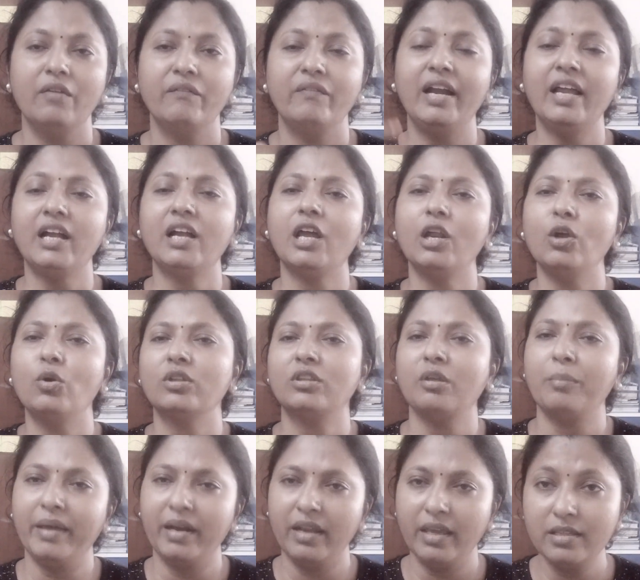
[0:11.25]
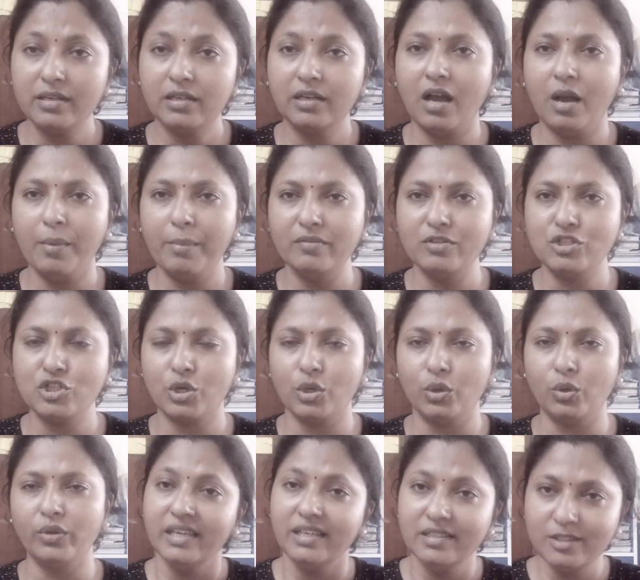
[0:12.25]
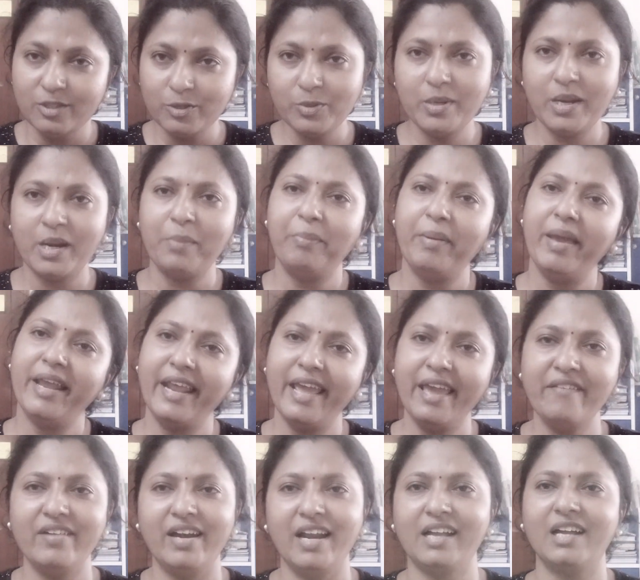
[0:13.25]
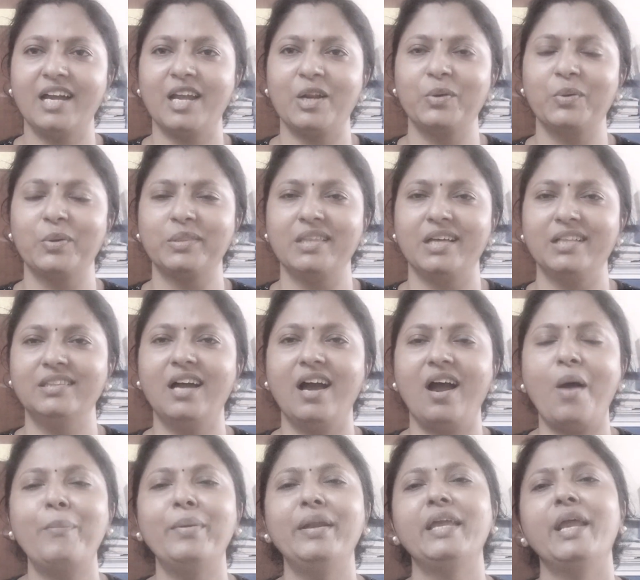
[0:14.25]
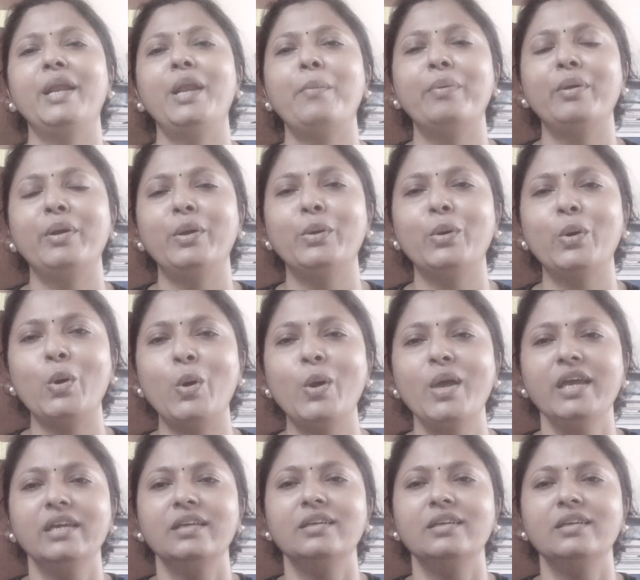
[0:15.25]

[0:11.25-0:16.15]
வெள்ளக்காரன் கொடுத்த பேரை எதுக்கு நாம வச்சுக்கணும் இந்துன்ற பேரே வெள்ளக்காரன் கொடுத்ததுதான் அப்ப நீங்க என்ன பண்ணணும்